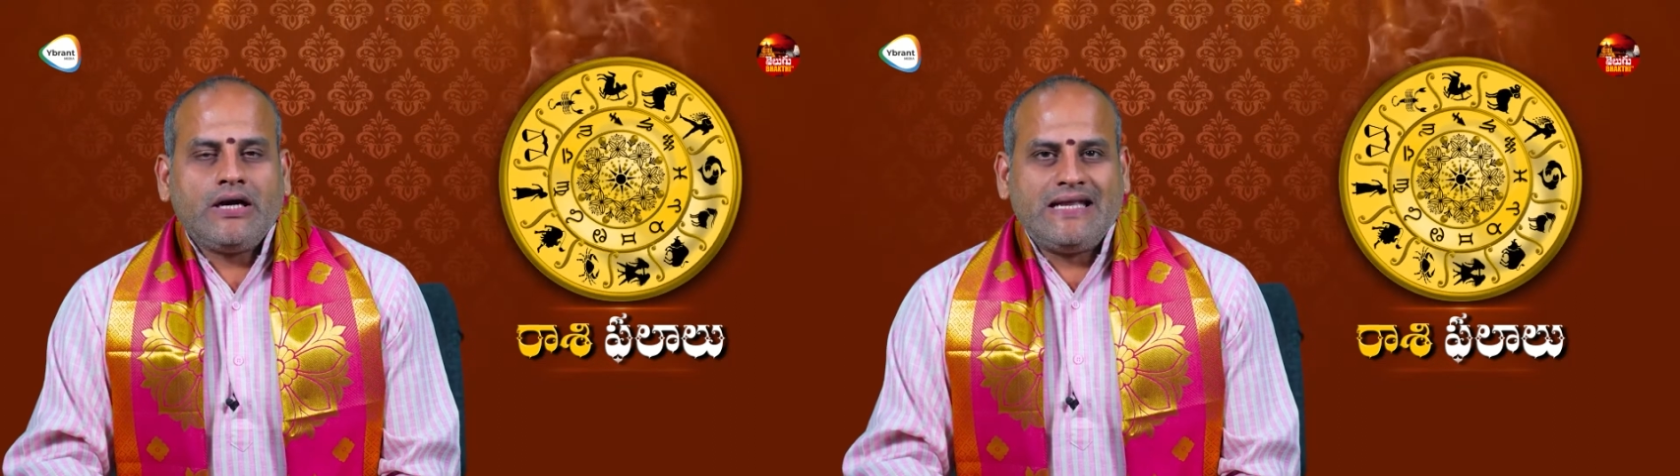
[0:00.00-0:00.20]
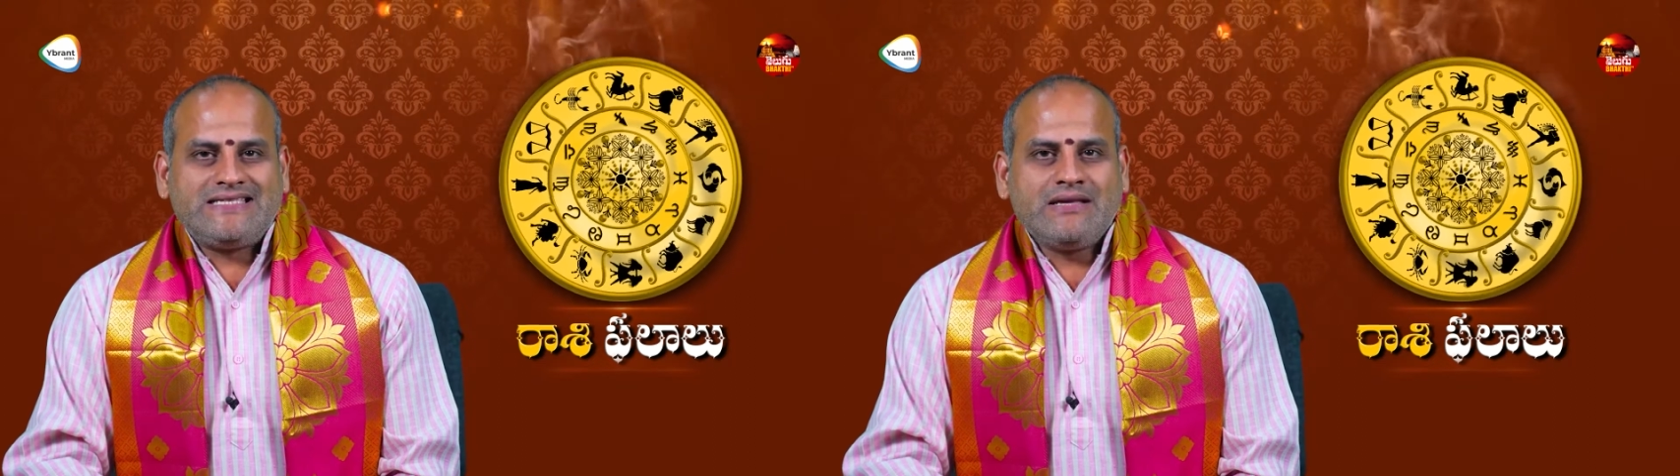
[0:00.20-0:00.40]

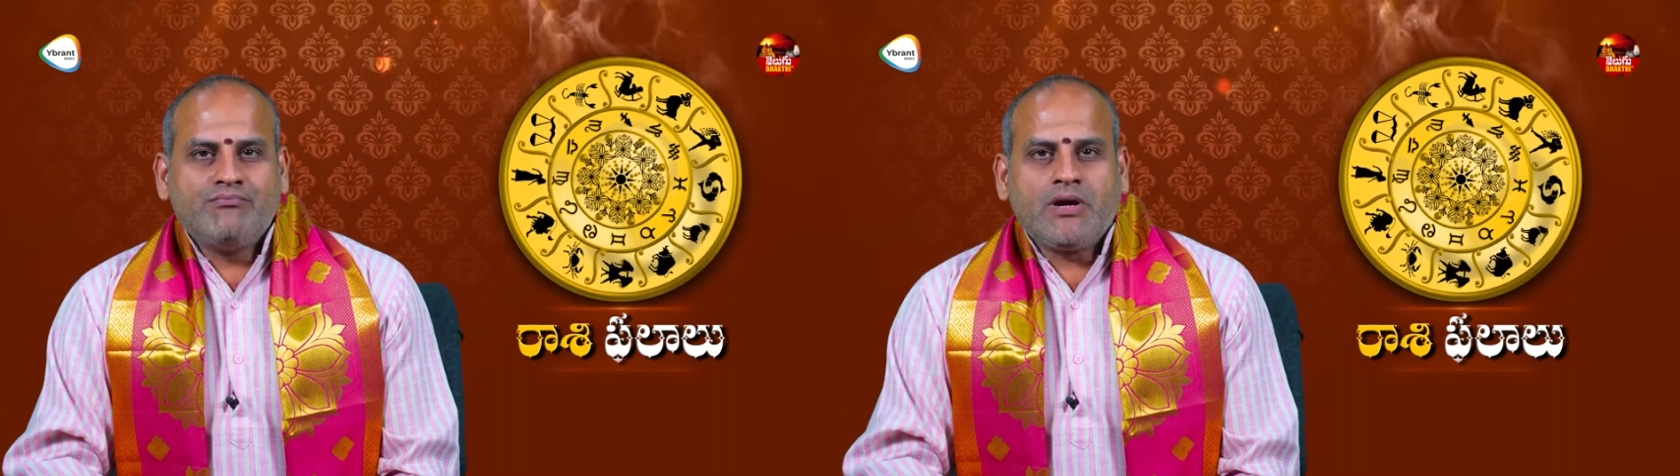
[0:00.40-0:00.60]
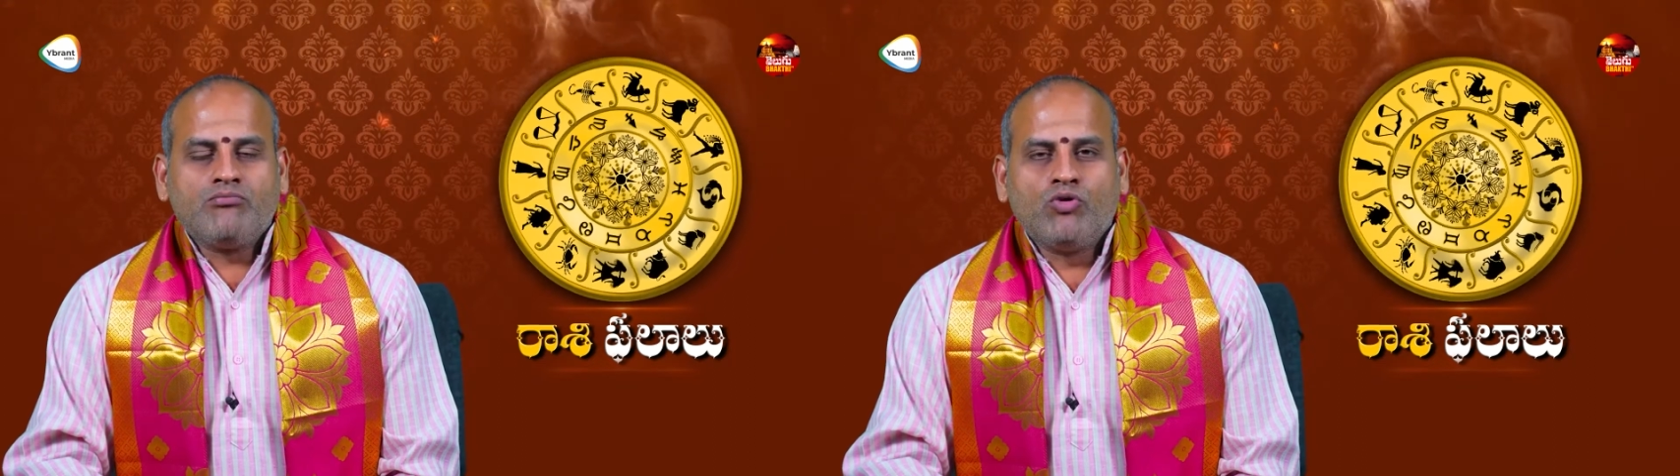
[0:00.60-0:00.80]

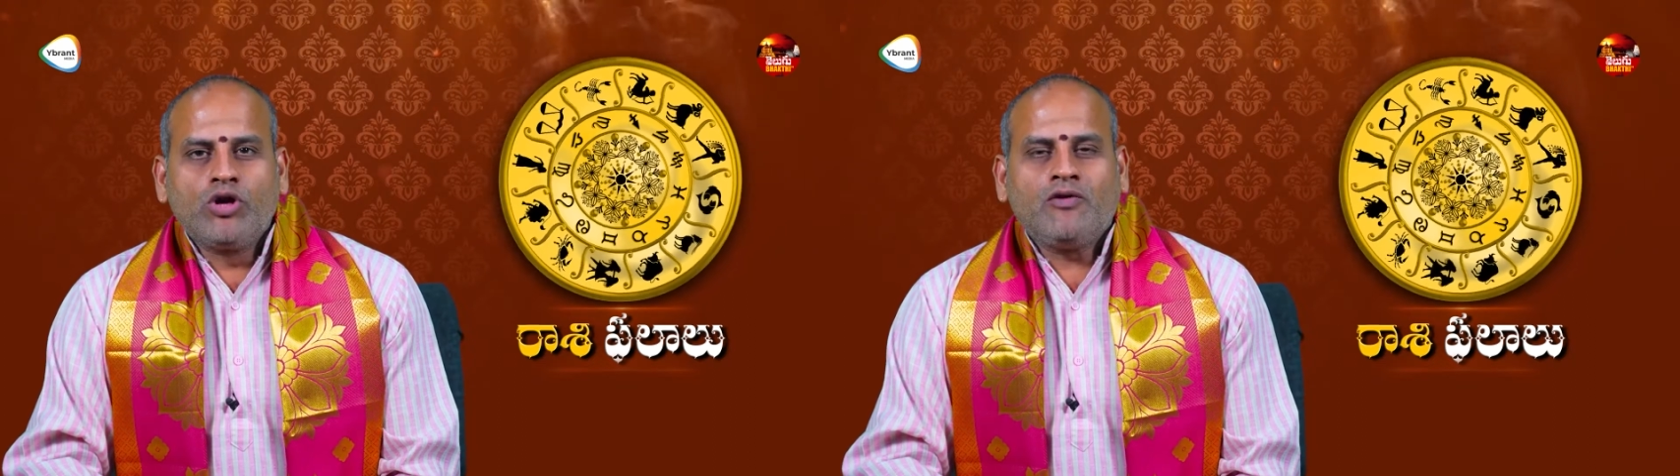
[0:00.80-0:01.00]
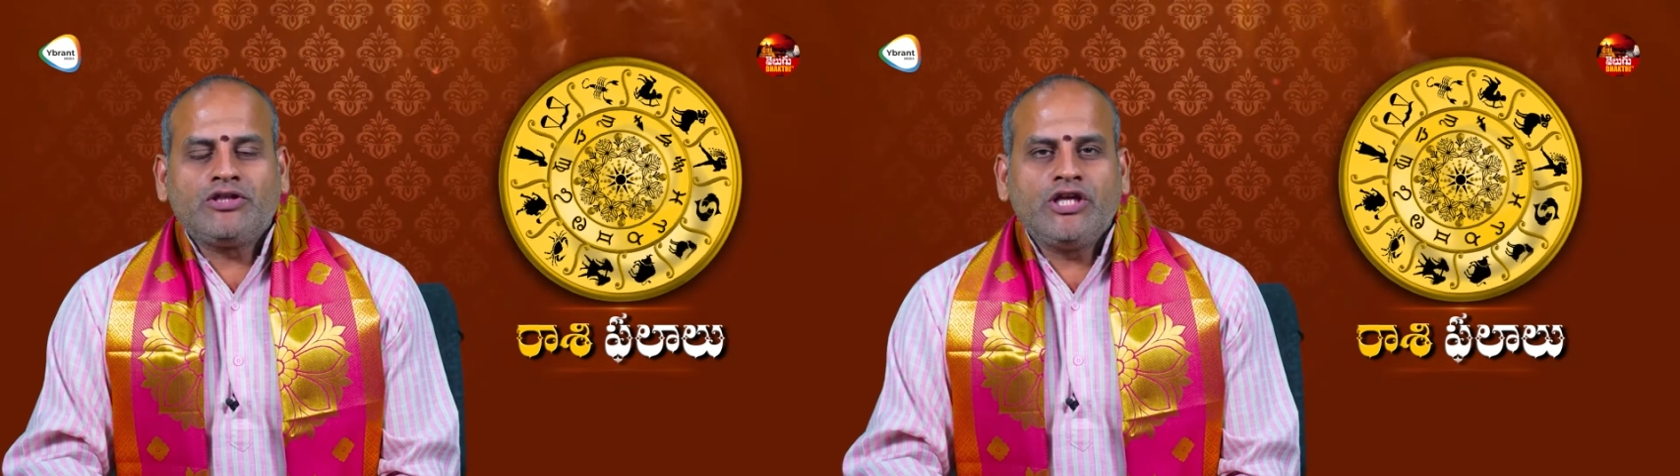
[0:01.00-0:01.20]
డిసెంబర్
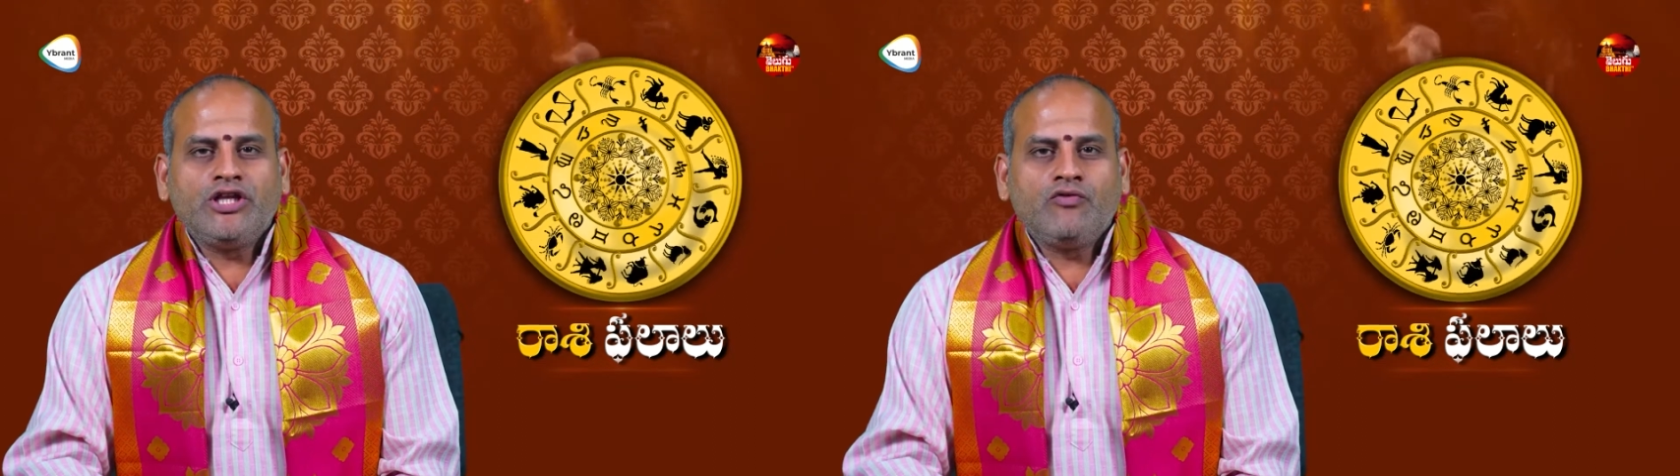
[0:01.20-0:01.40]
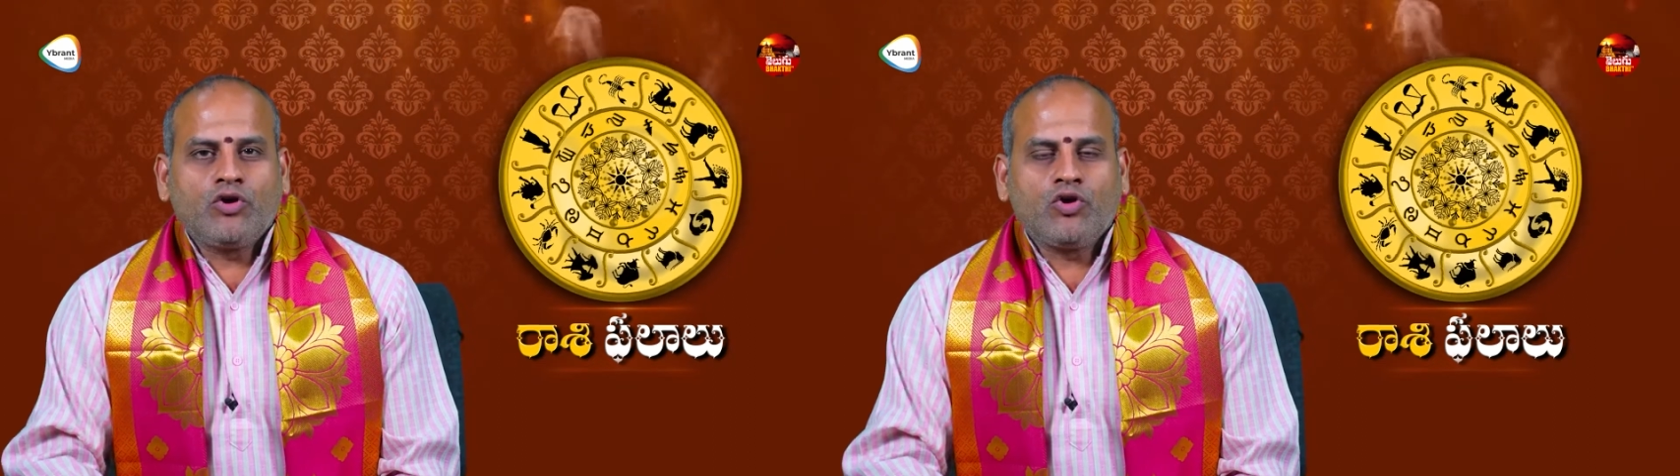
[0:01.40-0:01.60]
మూడవ
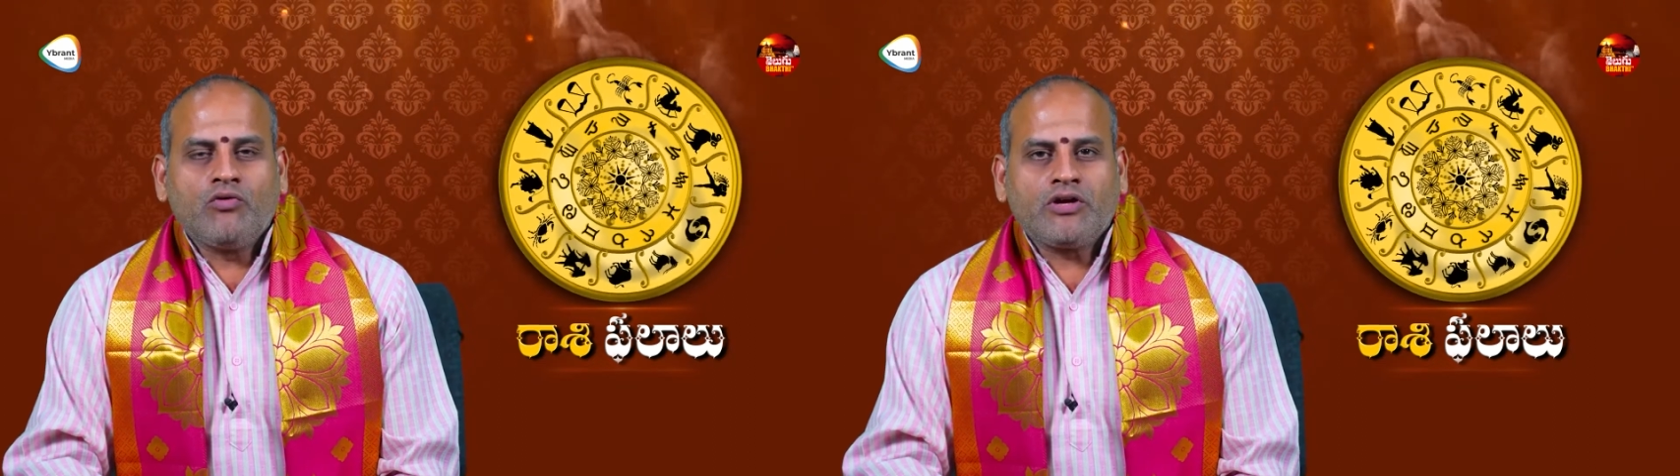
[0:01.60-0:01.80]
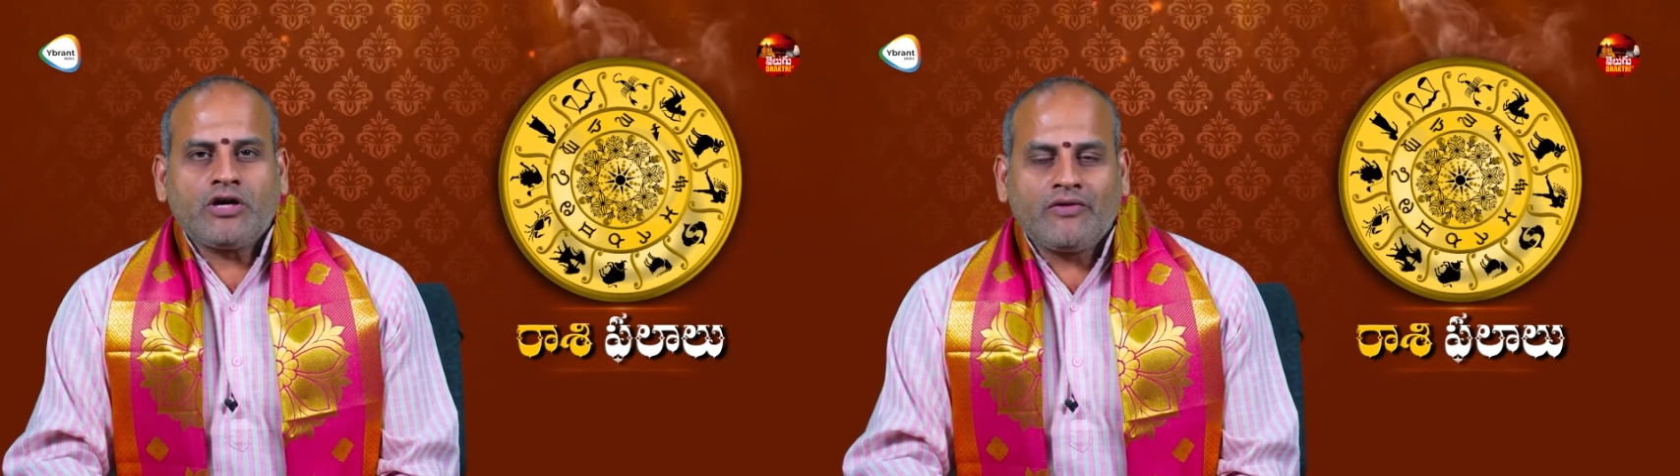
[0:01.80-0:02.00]
తేదీ వరకు
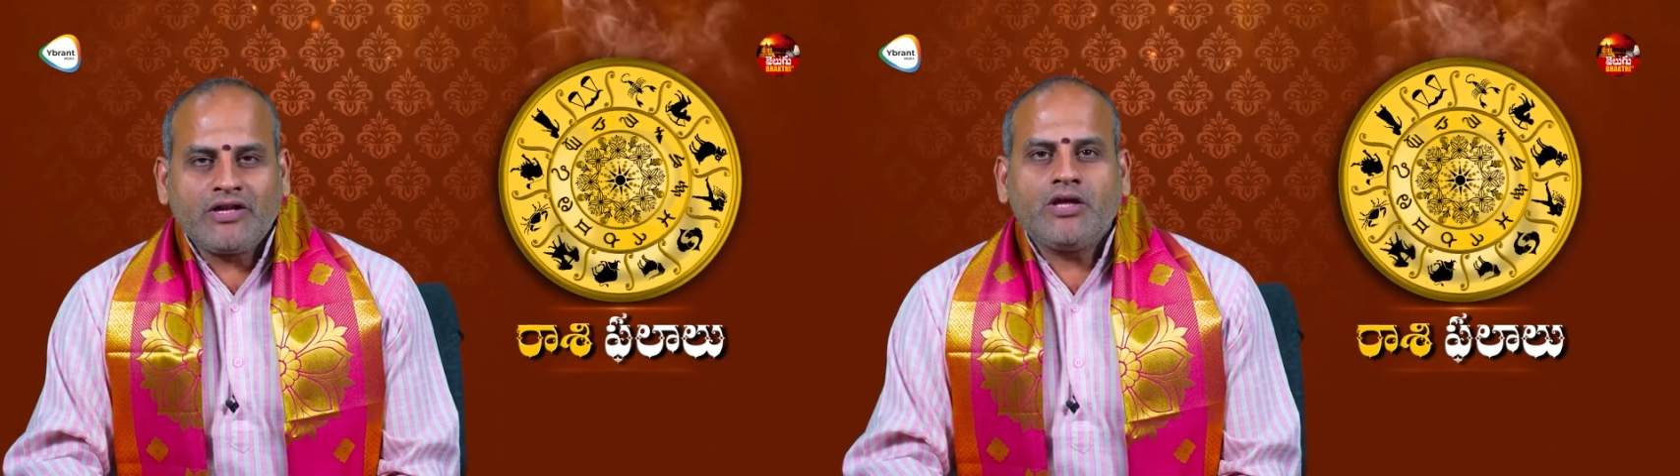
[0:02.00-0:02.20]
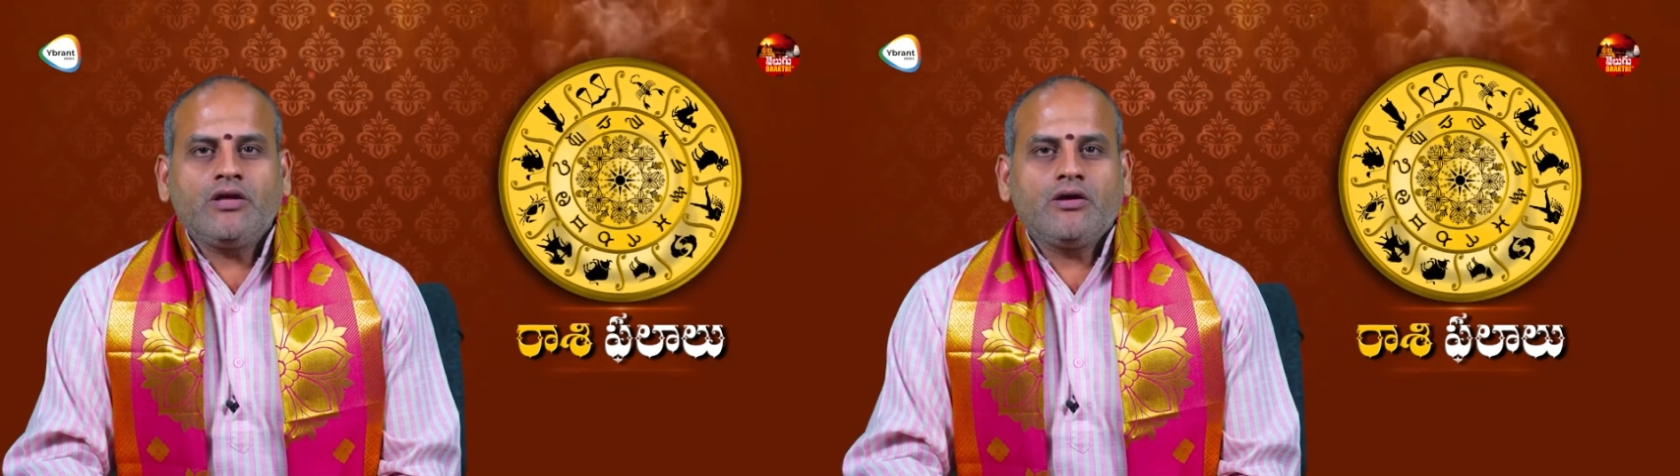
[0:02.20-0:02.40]

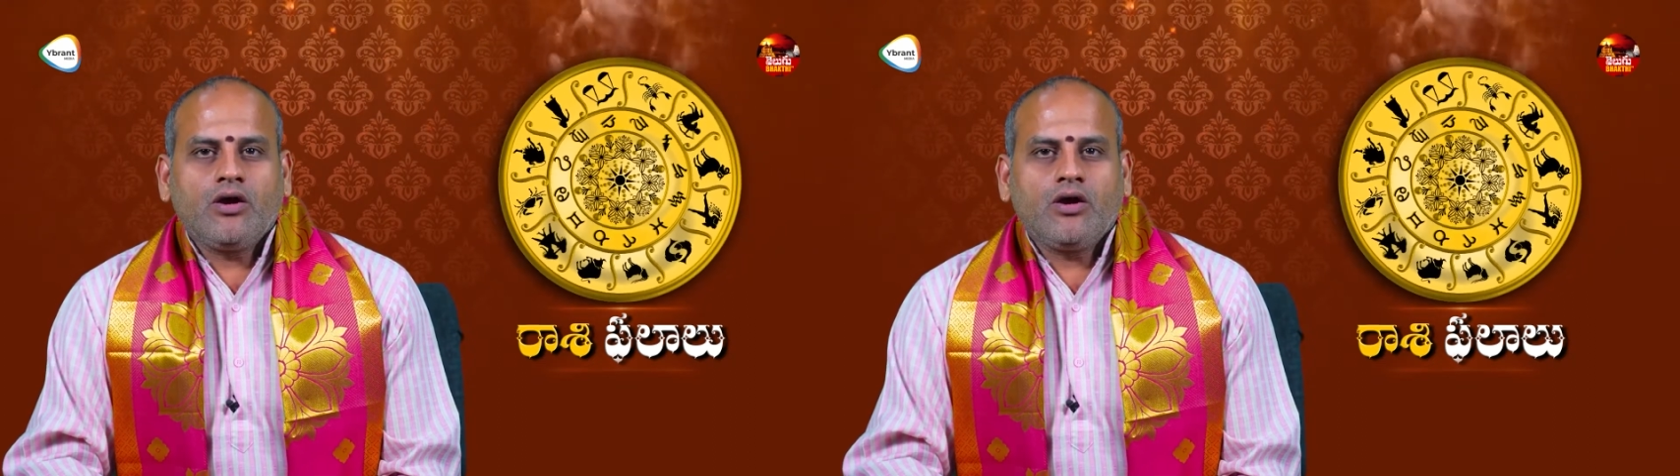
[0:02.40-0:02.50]
ఉన్నటువంటి